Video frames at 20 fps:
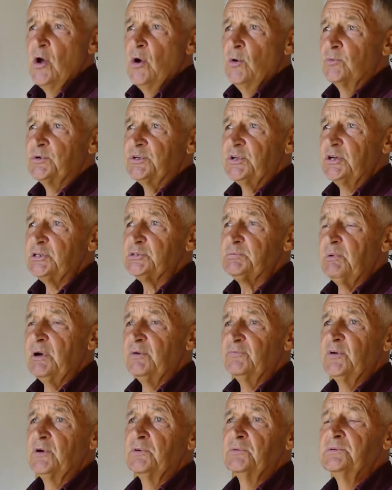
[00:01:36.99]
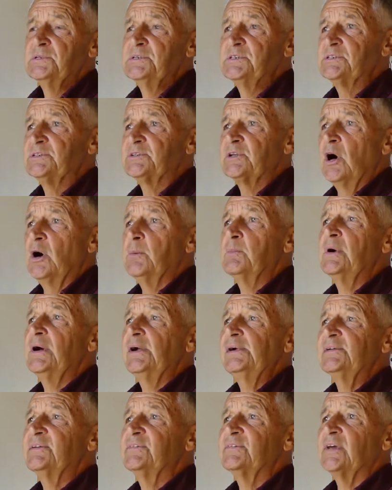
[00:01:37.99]
Und das war für uns
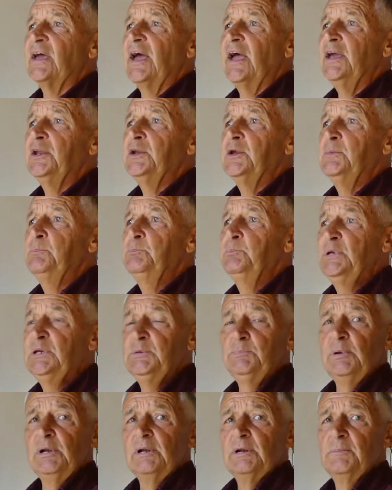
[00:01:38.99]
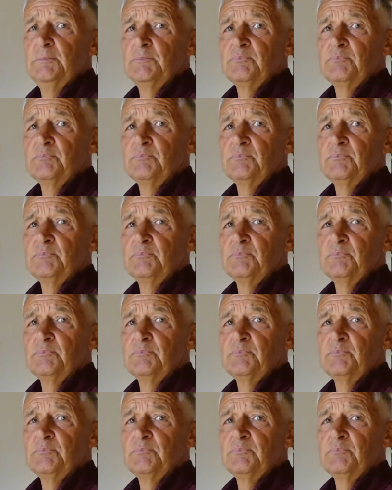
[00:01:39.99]
damals eine Bibel.